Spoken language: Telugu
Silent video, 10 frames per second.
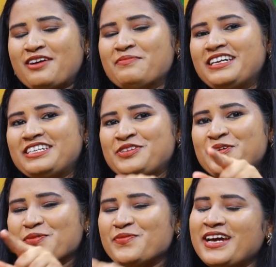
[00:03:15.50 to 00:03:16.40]
కమెంట్స్
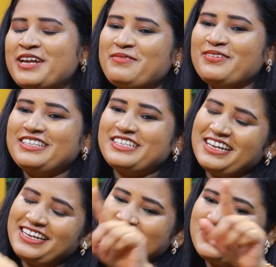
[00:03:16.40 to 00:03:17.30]
నువ్వే
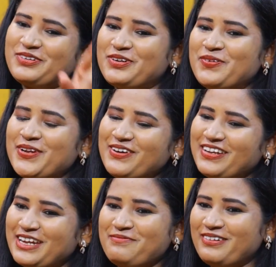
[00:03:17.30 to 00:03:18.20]
అనుభవించాలా నీ చుట్టూ ఉన్న
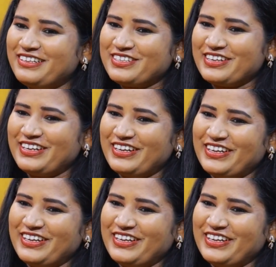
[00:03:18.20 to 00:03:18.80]
వాళ్ళు అనుభవించాలా